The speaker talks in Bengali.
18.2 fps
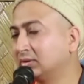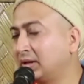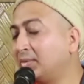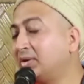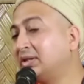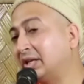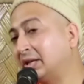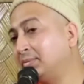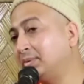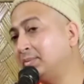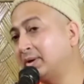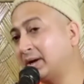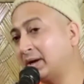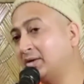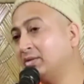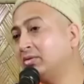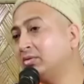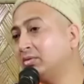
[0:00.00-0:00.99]
এবং সেই
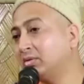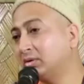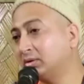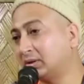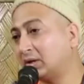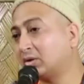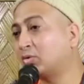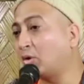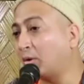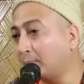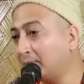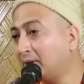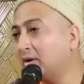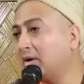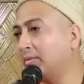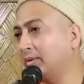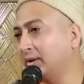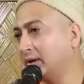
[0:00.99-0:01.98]
বিবেকানন্দ তার কপি
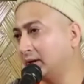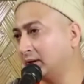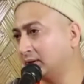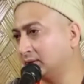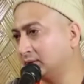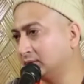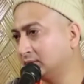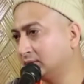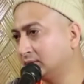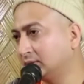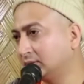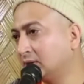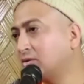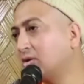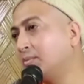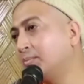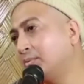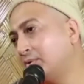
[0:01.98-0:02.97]
হবে না সে
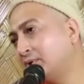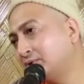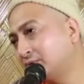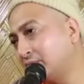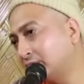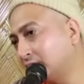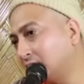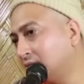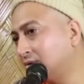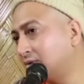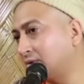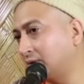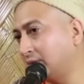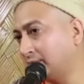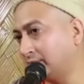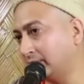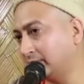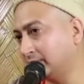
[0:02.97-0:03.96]
সম্পূর্ণ স্বতন্ত্র
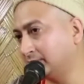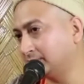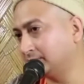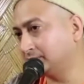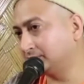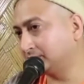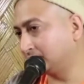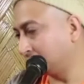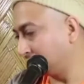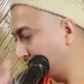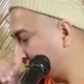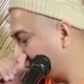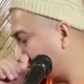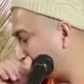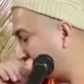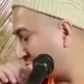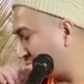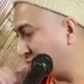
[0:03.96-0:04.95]
হবে
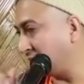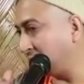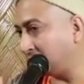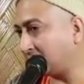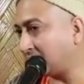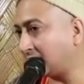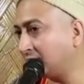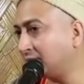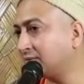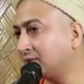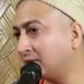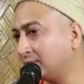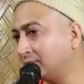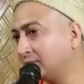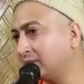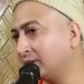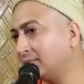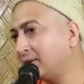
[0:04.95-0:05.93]
বিবেকানন্দ
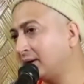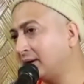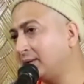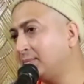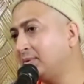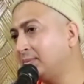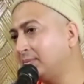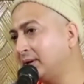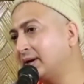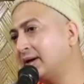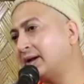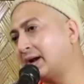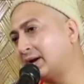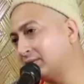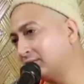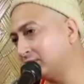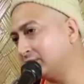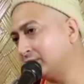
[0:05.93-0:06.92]
শব্দকে ভাঙলে বিবেক আর
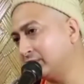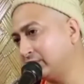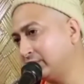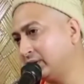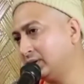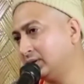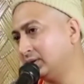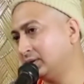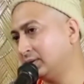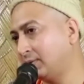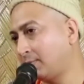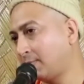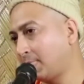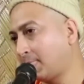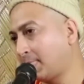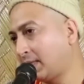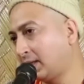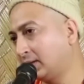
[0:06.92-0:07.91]
আনন্দ বেরোয়
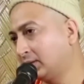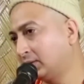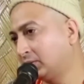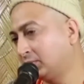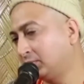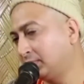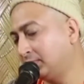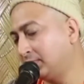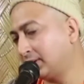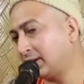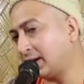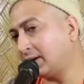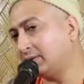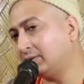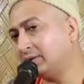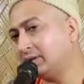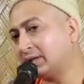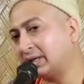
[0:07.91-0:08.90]
তো
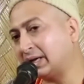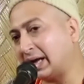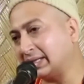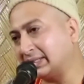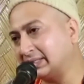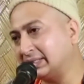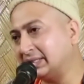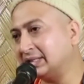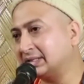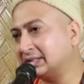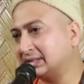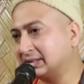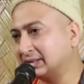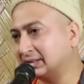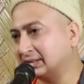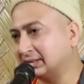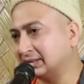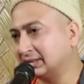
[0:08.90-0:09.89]
বিবেকানন্দের কাছে
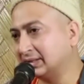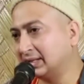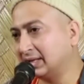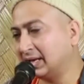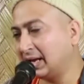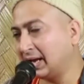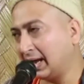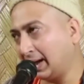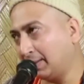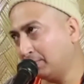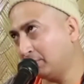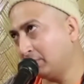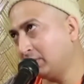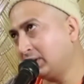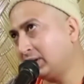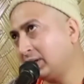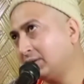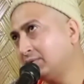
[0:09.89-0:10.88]
এসে এমন
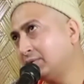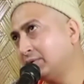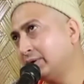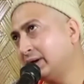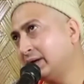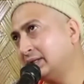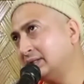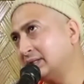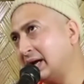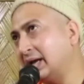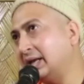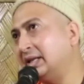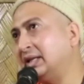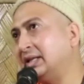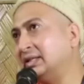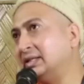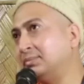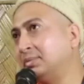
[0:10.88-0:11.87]
কেউ হয়ে
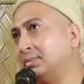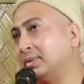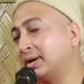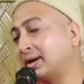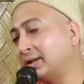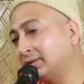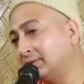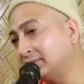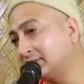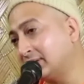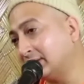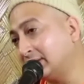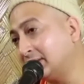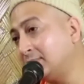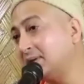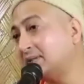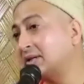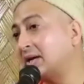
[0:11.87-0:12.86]
যায়নি যে বিবেকানন্দের
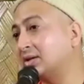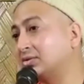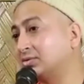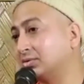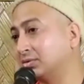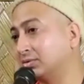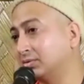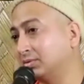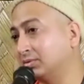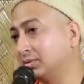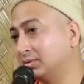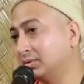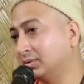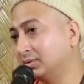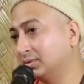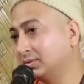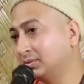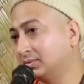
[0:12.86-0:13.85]
সাথেই মেশার যোগ্য
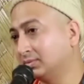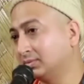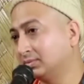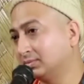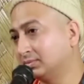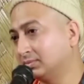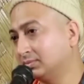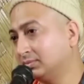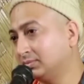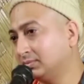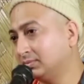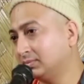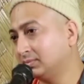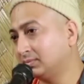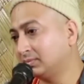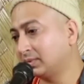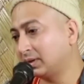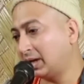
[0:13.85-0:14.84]
হুম
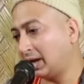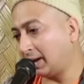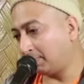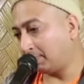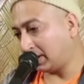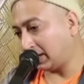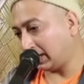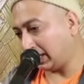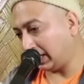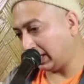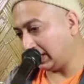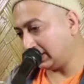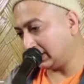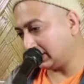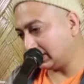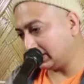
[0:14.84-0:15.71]
আপনার এই